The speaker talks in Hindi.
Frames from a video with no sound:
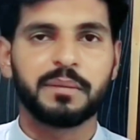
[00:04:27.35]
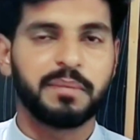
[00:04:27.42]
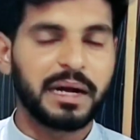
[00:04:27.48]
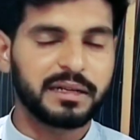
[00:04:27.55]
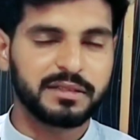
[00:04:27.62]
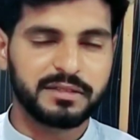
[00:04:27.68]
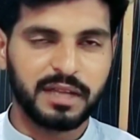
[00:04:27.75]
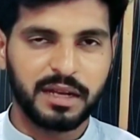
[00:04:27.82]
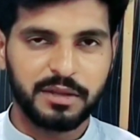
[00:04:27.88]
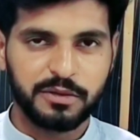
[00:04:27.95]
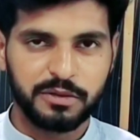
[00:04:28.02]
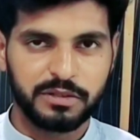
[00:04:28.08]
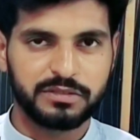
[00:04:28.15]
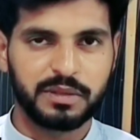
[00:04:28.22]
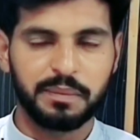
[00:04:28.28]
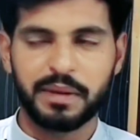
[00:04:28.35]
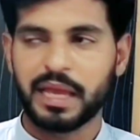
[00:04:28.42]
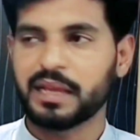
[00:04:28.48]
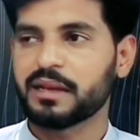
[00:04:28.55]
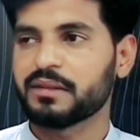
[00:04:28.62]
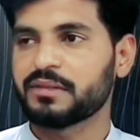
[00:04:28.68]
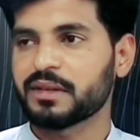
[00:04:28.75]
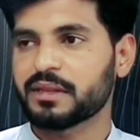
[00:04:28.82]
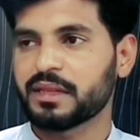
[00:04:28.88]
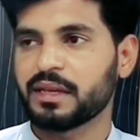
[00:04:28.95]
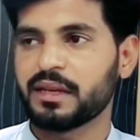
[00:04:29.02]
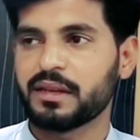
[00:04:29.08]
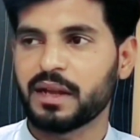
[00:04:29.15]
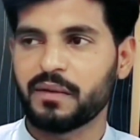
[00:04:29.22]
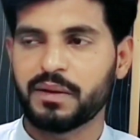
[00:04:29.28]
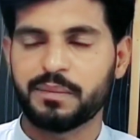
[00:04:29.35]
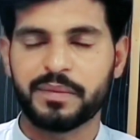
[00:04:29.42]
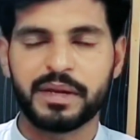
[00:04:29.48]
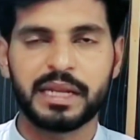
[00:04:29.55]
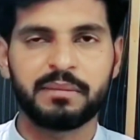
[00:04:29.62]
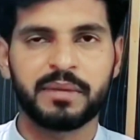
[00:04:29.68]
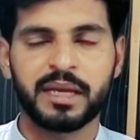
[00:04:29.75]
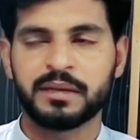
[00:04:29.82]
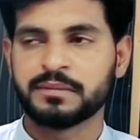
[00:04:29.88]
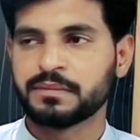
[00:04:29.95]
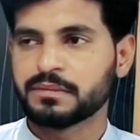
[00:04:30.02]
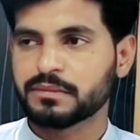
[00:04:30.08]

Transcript: पाकिस्तानी दोस्त अप्लाई कर सकते हैं रावलपिंडी में